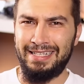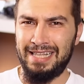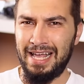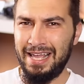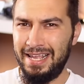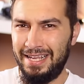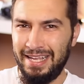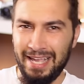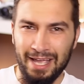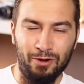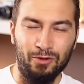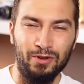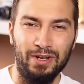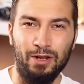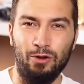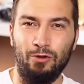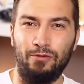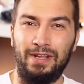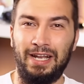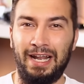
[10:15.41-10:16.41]
está lleno
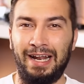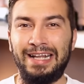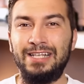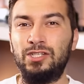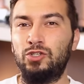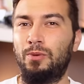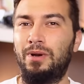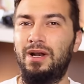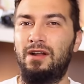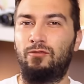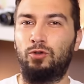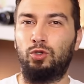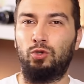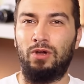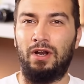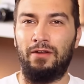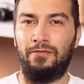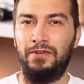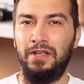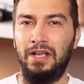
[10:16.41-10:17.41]
de novedades sobre la
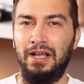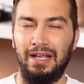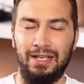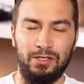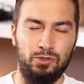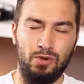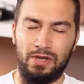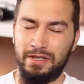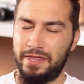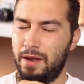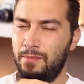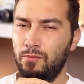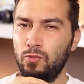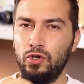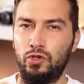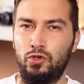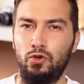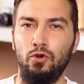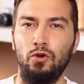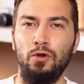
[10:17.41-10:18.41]
fotografía. Es un canal
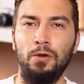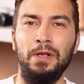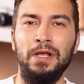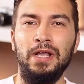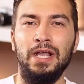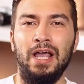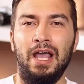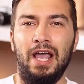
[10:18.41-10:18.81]
muy chulo.